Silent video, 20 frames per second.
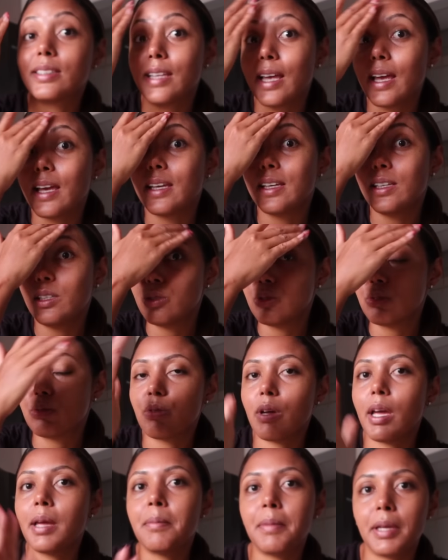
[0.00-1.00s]
ter
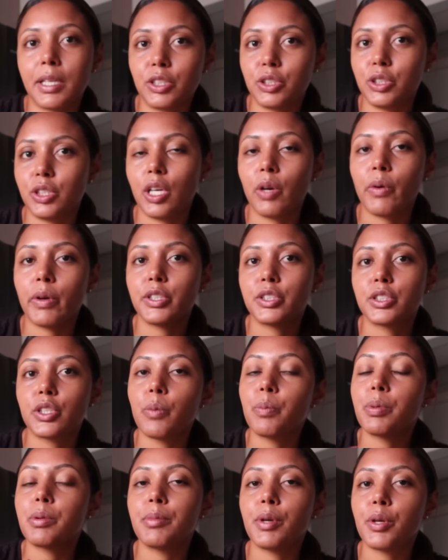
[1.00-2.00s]
isso em mente. Eu acho
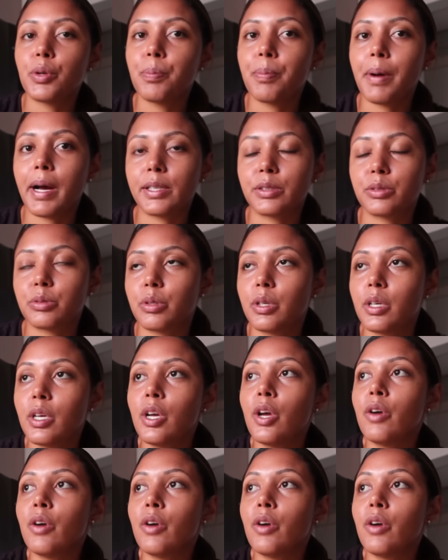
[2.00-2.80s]
que é o primeiro passo.